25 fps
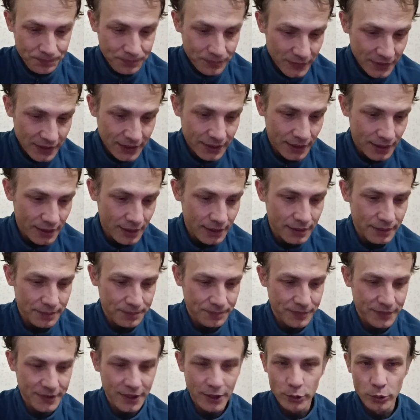Зенит
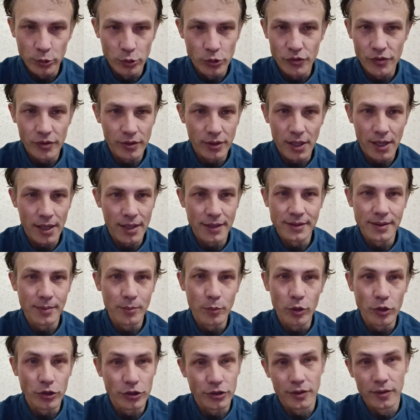заслуживал гораздо
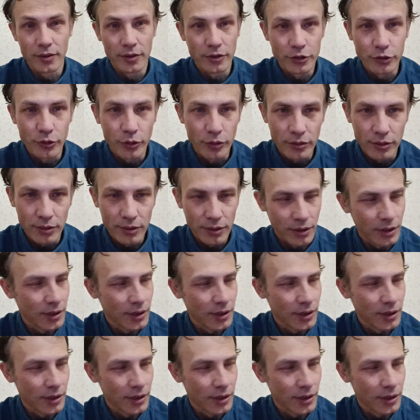большего счета.